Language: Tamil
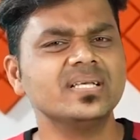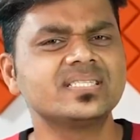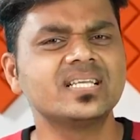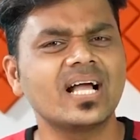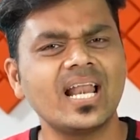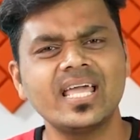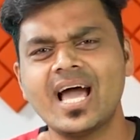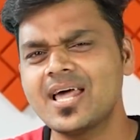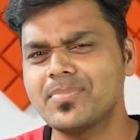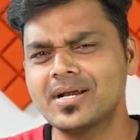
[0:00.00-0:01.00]
பெஸ்ட் கலா
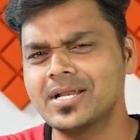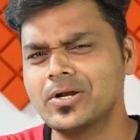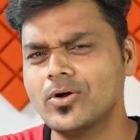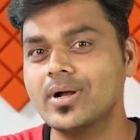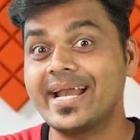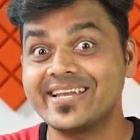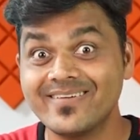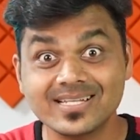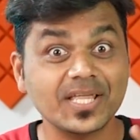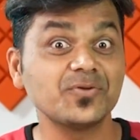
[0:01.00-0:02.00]
யார் பண்ணுறீங்களோ கெட்ட
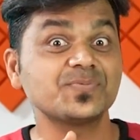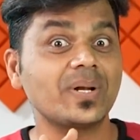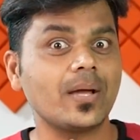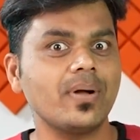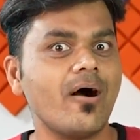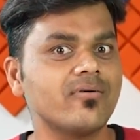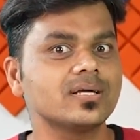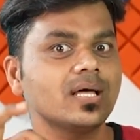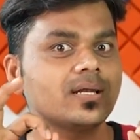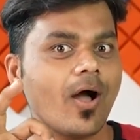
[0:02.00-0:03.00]
வார்த்தை யூஸ் பண்ணாமல்
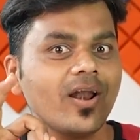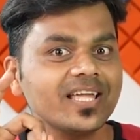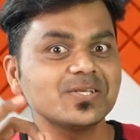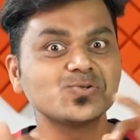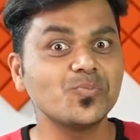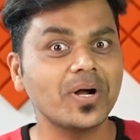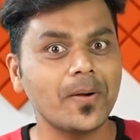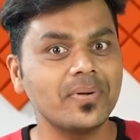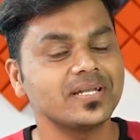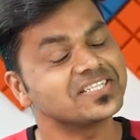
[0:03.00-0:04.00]
அவங்க தான் நாளைக்கு
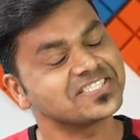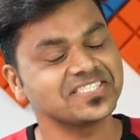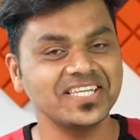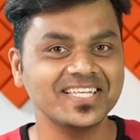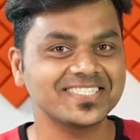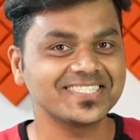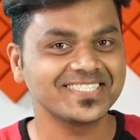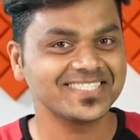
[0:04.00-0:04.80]
சூப்பர் கமெண்டர்ஸ் எஸ்